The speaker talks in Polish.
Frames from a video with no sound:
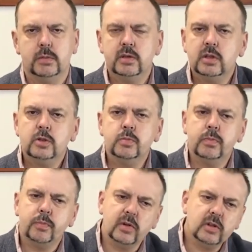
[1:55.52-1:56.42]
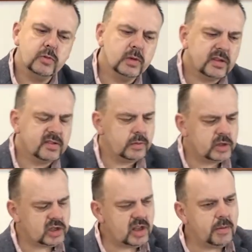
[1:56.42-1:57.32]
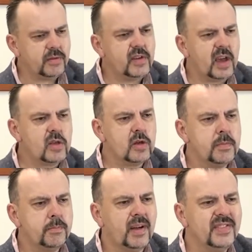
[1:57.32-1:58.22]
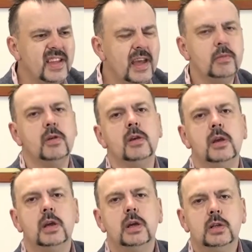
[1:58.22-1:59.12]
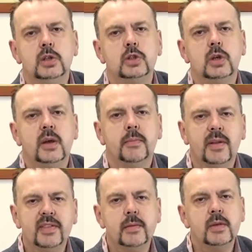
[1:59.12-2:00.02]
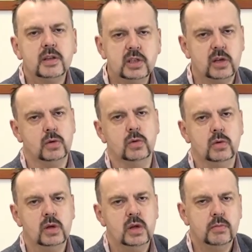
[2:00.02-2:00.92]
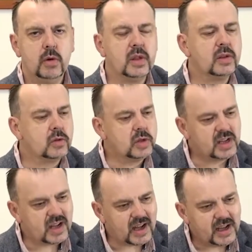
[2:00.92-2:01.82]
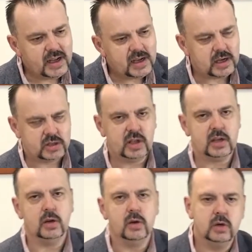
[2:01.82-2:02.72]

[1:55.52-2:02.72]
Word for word: Powiedzieliśmy, powiedzieliśmy też sobie, że nie ma większej pandemii niż pandemia grzechu, bo ona dotyka każdego.